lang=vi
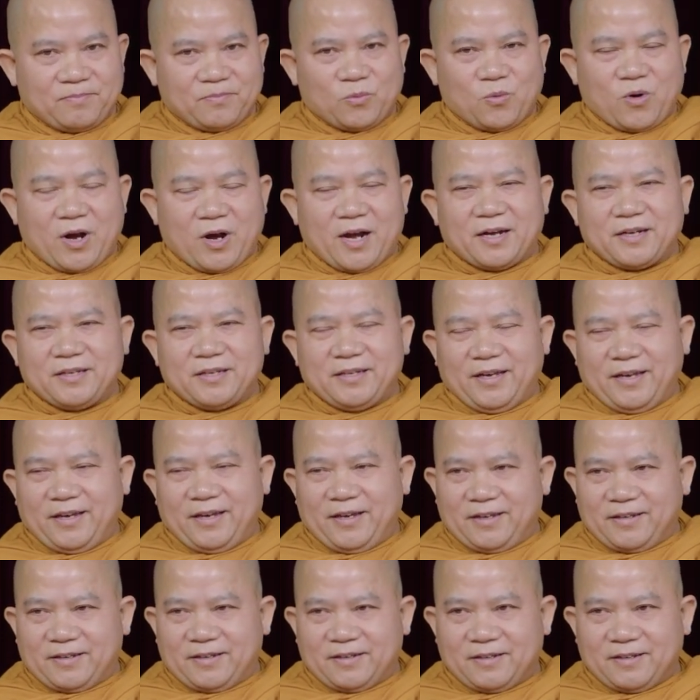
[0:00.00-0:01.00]
quán cái
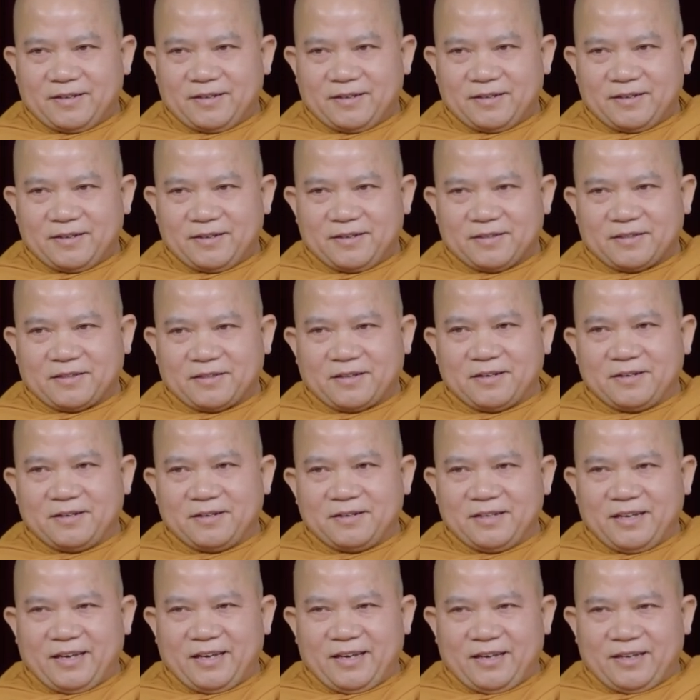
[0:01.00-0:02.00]
gì
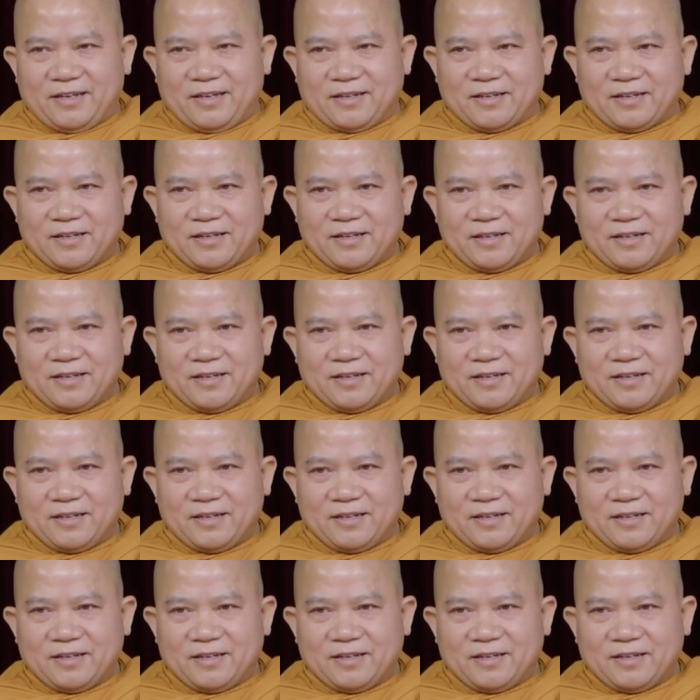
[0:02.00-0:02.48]
tứ gì